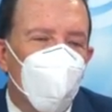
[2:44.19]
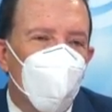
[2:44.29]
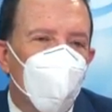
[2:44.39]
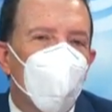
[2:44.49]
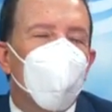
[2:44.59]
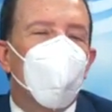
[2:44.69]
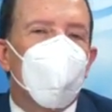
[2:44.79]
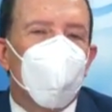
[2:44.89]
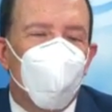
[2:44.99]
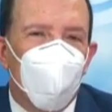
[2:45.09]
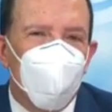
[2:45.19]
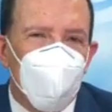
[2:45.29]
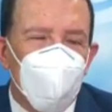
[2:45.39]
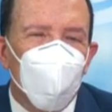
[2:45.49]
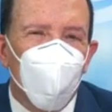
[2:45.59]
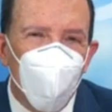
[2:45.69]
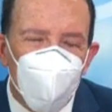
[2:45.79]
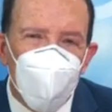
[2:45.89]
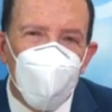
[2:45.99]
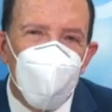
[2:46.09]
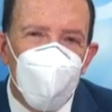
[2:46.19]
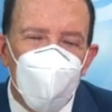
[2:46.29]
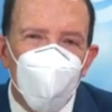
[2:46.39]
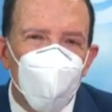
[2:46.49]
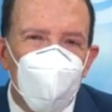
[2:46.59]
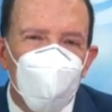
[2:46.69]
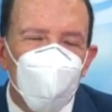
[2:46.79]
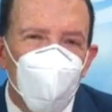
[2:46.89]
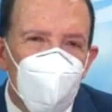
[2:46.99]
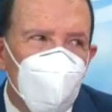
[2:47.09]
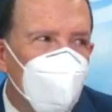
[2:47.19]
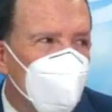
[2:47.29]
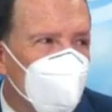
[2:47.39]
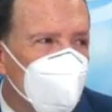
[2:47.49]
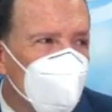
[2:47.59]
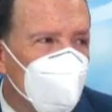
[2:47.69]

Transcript: eh, una plataforma tecnológica, diría yo, que es única